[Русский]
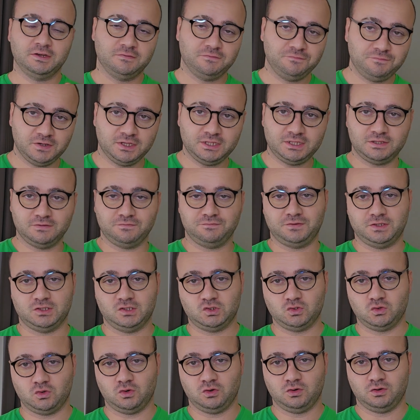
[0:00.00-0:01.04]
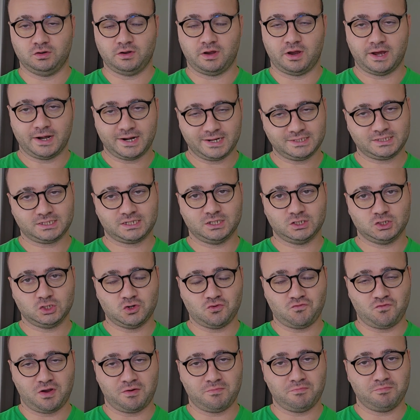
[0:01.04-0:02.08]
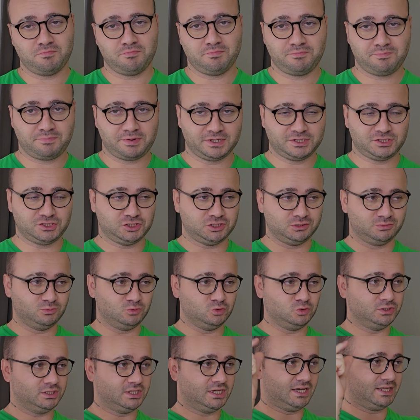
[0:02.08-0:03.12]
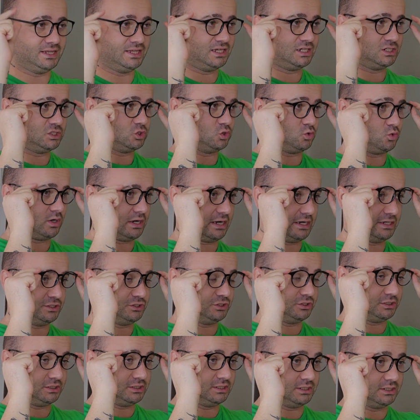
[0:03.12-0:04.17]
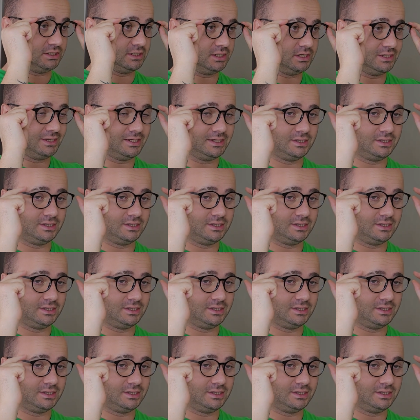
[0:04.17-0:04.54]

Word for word: В этом видео расскажу вам, почему я ношу очки.